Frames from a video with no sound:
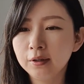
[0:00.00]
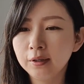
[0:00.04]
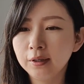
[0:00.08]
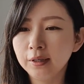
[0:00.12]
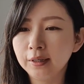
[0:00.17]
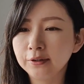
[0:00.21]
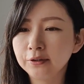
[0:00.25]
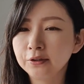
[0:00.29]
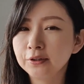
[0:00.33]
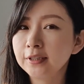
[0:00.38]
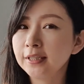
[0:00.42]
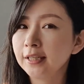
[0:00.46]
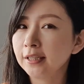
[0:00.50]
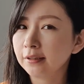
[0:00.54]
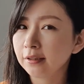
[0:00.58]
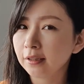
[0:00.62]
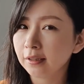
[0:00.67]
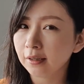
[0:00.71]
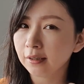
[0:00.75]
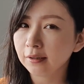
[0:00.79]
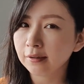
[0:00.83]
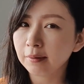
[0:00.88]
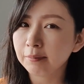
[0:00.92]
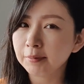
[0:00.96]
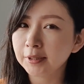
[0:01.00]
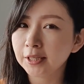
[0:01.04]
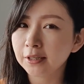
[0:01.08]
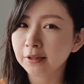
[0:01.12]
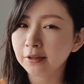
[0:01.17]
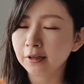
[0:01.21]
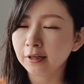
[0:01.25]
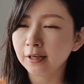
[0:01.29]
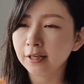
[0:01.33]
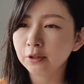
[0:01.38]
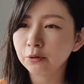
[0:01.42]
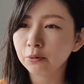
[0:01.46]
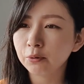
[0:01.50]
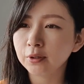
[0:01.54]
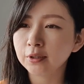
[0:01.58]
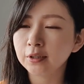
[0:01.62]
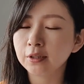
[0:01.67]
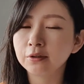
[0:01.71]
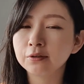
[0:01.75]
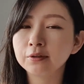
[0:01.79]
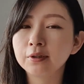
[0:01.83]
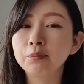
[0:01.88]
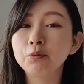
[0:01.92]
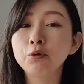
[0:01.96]
え次やったらダメだからねとかじゃ
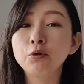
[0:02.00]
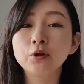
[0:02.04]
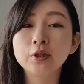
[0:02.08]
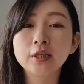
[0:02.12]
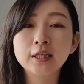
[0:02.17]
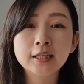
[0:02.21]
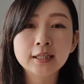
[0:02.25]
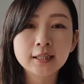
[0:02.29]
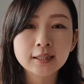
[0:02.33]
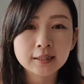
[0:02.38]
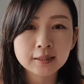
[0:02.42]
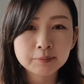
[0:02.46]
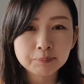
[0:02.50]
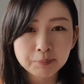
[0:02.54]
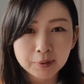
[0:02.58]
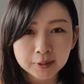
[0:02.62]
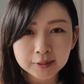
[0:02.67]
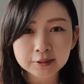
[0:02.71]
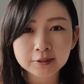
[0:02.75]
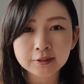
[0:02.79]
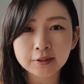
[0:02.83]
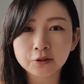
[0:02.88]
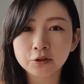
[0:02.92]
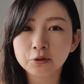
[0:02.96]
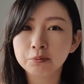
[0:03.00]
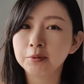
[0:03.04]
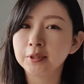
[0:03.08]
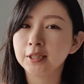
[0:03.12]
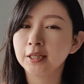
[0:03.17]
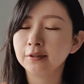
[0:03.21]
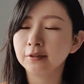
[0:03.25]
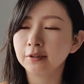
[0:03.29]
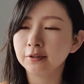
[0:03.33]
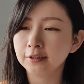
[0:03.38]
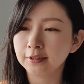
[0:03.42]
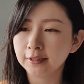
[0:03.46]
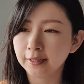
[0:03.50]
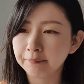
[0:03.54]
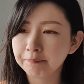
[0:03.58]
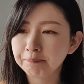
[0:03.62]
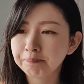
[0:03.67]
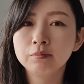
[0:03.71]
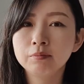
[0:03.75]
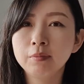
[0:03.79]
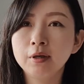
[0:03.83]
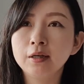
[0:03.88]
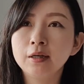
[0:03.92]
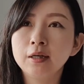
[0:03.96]
なくてもう一発でクビなんですね
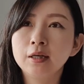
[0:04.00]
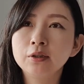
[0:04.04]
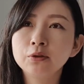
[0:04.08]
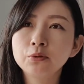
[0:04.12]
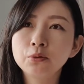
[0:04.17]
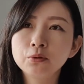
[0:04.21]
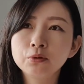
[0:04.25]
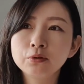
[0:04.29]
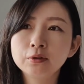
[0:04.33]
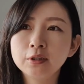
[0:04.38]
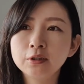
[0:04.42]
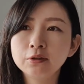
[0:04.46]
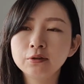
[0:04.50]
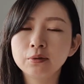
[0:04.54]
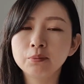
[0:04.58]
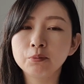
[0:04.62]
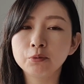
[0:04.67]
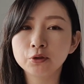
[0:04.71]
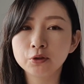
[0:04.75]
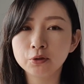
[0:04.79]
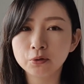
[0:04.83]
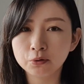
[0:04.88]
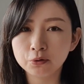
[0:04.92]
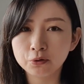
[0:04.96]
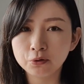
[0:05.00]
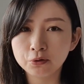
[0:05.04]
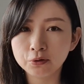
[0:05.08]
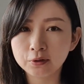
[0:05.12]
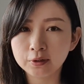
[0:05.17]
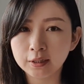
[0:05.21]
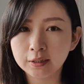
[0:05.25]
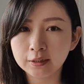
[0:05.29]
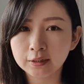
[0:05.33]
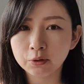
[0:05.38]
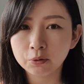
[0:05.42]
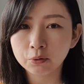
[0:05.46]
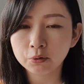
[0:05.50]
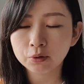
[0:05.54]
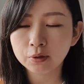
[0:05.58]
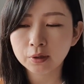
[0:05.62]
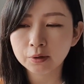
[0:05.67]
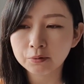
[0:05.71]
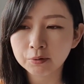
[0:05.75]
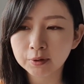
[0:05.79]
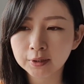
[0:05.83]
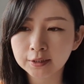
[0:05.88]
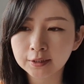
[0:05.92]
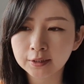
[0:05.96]
まあアルコールテストはもちろんクルー全員に行う
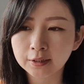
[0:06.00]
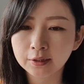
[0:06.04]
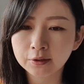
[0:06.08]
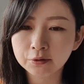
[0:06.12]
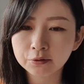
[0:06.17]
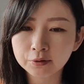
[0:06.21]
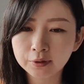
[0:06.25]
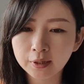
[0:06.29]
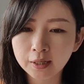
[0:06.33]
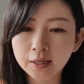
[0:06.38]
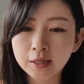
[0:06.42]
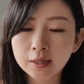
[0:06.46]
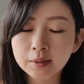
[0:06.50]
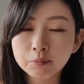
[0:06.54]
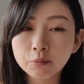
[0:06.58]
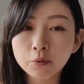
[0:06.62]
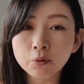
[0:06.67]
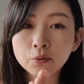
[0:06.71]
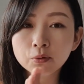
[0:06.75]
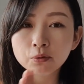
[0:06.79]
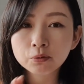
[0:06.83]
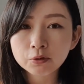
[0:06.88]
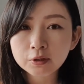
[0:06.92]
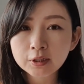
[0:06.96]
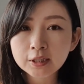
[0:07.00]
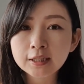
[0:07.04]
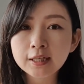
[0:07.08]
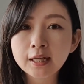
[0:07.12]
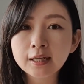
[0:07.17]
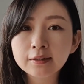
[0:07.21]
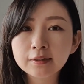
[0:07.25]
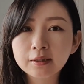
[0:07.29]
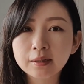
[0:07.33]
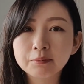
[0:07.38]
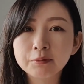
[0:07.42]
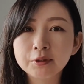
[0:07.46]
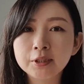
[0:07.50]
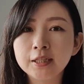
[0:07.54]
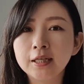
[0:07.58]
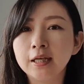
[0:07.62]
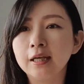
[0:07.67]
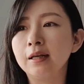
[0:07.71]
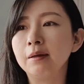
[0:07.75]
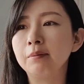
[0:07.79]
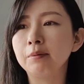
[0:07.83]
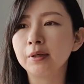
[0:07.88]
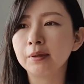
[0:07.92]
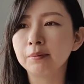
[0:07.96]
わけじゃなくてもう本当にランダムに
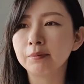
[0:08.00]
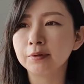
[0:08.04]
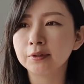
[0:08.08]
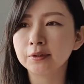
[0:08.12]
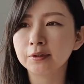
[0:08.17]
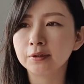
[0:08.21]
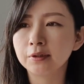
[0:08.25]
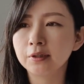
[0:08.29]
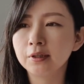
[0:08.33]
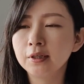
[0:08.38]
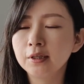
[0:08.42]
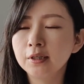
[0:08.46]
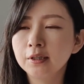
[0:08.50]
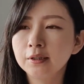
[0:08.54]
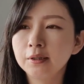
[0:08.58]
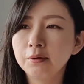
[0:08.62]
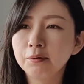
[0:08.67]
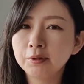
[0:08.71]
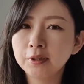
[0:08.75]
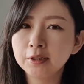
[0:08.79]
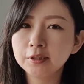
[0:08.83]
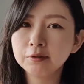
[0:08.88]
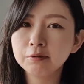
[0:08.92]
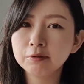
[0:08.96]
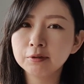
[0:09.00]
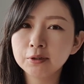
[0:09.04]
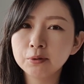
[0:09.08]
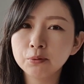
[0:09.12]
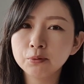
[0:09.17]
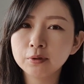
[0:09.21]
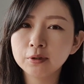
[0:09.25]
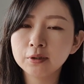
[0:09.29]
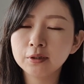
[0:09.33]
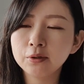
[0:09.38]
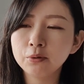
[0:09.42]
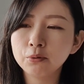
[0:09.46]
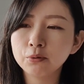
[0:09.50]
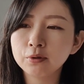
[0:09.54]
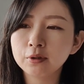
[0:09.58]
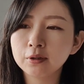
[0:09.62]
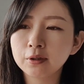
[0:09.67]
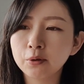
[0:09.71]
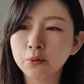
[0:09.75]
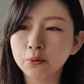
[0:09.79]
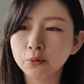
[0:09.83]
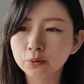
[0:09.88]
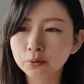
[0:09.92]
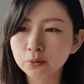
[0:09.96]
選ばれますで私は基本的にお
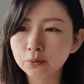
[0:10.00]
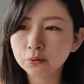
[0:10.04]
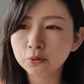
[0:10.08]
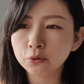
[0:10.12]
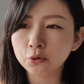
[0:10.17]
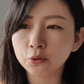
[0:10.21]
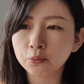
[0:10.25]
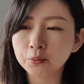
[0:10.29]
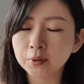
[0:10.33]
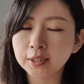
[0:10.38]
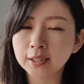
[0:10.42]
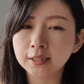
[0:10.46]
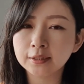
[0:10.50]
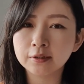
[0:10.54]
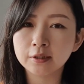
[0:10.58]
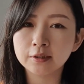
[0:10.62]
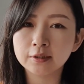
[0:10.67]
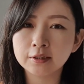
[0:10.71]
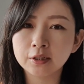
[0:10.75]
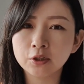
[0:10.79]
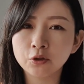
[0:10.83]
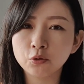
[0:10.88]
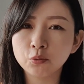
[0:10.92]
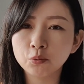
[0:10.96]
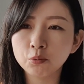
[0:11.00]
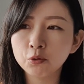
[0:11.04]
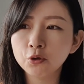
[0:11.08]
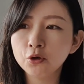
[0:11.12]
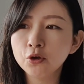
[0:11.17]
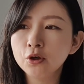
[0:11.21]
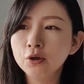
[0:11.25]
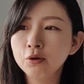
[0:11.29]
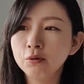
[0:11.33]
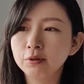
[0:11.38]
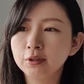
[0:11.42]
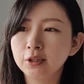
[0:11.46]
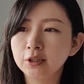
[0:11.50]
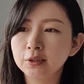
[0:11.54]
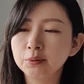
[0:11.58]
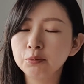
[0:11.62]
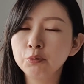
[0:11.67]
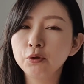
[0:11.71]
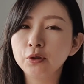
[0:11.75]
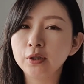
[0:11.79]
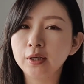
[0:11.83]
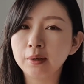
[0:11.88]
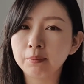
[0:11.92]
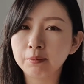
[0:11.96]
酒ほとんど飲めないんですけれども私
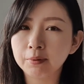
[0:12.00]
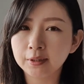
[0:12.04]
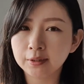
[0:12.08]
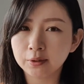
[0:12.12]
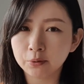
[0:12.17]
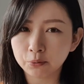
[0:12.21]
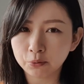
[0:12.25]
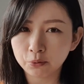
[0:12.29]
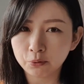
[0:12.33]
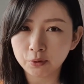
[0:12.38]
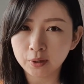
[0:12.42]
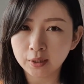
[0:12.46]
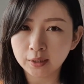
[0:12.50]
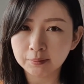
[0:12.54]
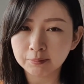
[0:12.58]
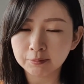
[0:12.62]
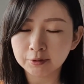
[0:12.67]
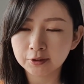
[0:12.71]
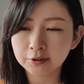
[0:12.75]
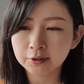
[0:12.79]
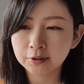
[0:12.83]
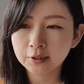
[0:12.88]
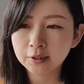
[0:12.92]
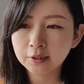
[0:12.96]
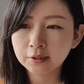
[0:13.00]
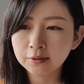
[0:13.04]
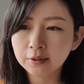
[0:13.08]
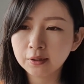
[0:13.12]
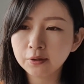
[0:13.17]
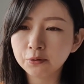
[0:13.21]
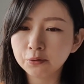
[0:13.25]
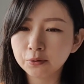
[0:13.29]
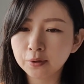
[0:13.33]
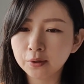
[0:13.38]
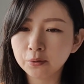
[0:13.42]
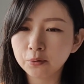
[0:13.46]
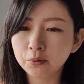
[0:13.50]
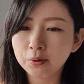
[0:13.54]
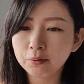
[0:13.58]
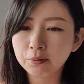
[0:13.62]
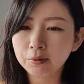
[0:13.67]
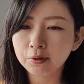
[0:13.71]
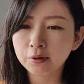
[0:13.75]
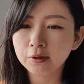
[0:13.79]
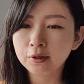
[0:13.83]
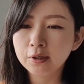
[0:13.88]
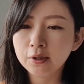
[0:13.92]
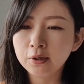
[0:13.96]
も選ばれたことがありますなのでこれ
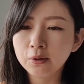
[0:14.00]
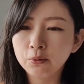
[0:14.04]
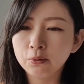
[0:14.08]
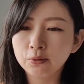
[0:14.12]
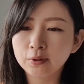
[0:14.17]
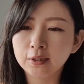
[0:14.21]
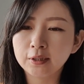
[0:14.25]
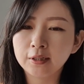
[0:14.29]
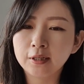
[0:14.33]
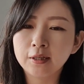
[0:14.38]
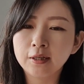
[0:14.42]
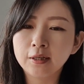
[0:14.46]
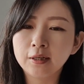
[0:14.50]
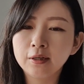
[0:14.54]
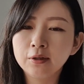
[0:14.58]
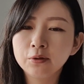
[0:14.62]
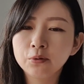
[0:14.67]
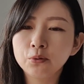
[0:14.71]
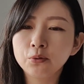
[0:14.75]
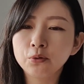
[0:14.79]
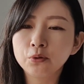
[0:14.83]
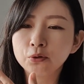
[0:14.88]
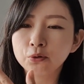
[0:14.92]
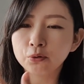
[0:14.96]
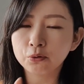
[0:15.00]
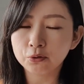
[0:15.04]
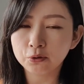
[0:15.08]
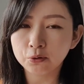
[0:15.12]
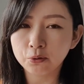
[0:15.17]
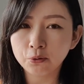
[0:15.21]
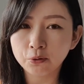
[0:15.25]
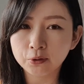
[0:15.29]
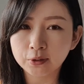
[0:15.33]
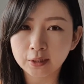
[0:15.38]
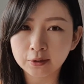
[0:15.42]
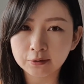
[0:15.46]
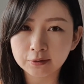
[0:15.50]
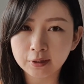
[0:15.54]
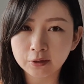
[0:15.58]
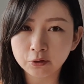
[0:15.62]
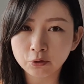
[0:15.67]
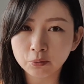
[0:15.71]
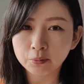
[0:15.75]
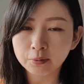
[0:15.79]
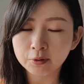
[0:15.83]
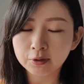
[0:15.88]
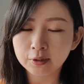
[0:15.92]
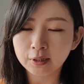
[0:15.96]
はお酒がこの人すごいたくさ
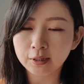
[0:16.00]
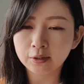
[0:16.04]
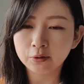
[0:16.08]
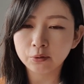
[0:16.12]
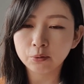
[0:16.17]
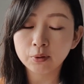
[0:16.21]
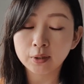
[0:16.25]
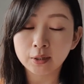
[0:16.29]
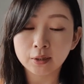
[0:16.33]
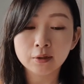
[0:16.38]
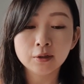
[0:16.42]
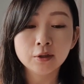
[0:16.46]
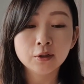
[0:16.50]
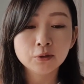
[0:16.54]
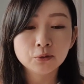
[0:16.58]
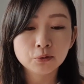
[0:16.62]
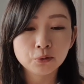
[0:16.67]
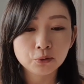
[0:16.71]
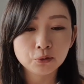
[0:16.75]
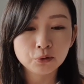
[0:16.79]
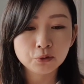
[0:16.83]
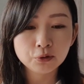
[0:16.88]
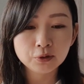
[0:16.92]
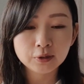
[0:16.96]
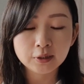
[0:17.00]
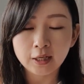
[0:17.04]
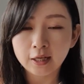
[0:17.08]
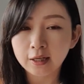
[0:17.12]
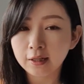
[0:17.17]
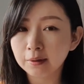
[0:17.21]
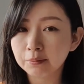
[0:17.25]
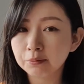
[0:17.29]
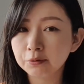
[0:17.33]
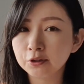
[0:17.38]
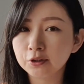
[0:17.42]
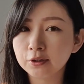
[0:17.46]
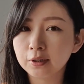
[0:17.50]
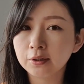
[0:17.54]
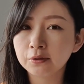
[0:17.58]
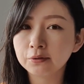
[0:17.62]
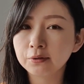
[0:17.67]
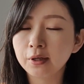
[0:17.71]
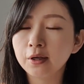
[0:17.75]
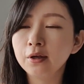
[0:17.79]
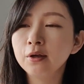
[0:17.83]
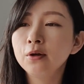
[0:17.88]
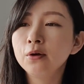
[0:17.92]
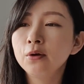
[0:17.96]
めるからとかそういうふうに選ぶんじゃなく
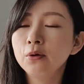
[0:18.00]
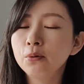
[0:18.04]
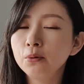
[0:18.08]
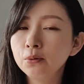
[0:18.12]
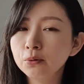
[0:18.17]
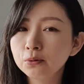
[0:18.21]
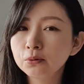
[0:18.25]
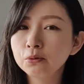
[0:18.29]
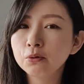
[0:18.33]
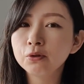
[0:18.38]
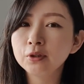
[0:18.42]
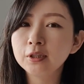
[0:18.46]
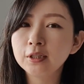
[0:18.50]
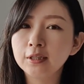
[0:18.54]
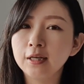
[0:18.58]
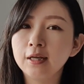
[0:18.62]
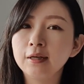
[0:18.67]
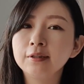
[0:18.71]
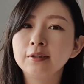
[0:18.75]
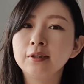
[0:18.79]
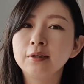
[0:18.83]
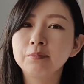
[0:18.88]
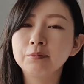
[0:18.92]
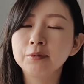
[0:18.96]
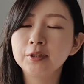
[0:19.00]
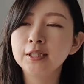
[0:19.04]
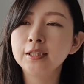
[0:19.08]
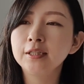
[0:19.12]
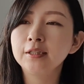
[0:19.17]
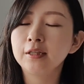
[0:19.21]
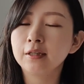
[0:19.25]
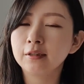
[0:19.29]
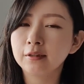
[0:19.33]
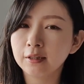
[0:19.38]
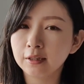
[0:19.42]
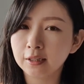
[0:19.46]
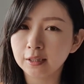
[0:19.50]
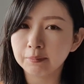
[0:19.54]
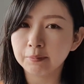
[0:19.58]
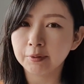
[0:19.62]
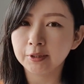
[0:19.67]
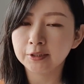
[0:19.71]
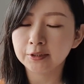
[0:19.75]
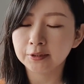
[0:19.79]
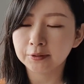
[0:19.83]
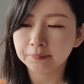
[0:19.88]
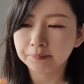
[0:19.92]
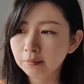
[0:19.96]
て本当にランダムにやってきま
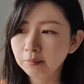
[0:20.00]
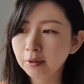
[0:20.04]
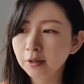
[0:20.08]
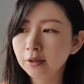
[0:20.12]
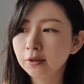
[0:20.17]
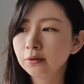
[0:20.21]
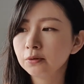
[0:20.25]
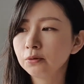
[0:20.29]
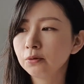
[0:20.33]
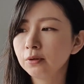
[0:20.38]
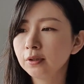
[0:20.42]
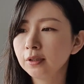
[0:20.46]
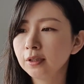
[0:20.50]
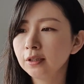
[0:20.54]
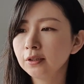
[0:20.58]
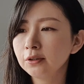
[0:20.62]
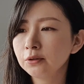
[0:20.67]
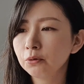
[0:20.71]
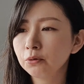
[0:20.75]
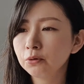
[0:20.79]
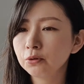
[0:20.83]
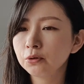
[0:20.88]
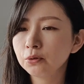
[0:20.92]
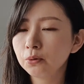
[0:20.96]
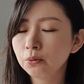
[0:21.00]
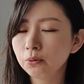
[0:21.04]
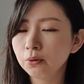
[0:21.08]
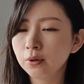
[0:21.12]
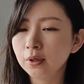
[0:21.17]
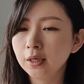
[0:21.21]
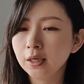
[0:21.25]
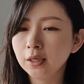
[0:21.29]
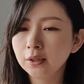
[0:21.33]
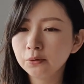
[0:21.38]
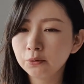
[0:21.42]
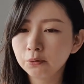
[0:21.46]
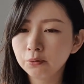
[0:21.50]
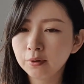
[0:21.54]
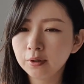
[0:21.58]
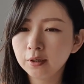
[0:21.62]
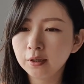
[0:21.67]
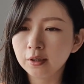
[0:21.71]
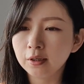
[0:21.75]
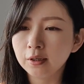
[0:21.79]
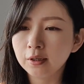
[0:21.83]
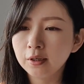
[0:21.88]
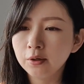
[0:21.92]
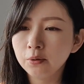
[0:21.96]
すまあそれが一つとあと
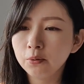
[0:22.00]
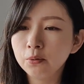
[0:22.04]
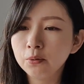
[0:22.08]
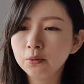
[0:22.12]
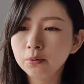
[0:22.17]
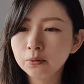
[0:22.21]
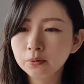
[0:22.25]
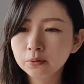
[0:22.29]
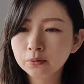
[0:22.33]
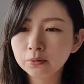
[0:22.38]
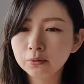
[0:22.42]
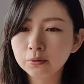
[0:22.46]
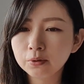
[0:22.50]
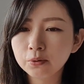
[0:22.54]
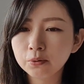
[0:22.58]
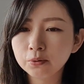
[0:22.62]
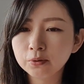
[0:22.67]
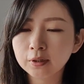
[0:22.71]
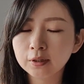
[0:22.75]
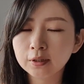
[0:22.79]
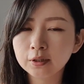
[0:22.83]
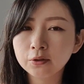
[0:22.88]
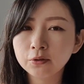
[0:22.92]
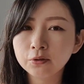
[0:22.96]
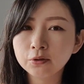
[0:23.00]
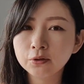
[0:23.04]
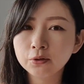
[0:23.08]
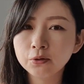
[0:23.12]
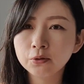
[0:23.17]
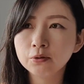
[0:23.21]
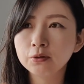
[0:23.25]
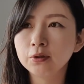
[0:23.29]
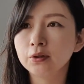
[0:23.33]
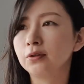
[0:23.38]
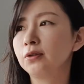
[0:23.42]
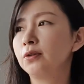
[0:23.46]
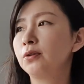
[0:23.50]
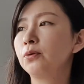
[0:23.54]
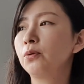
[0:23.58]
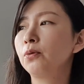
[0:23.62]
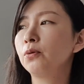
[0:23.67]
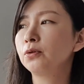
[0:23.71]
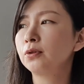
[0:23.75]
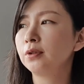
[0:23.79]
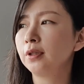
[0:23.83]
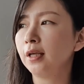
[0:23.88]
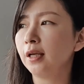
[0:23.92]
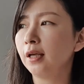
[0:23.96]
は本当にお酒の匂いがすご
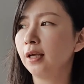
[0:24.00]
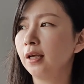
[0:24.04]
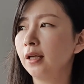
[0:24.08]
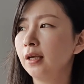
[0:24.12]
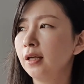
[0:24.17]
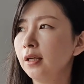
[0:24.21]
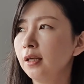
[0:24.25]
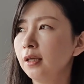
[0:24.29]
くて、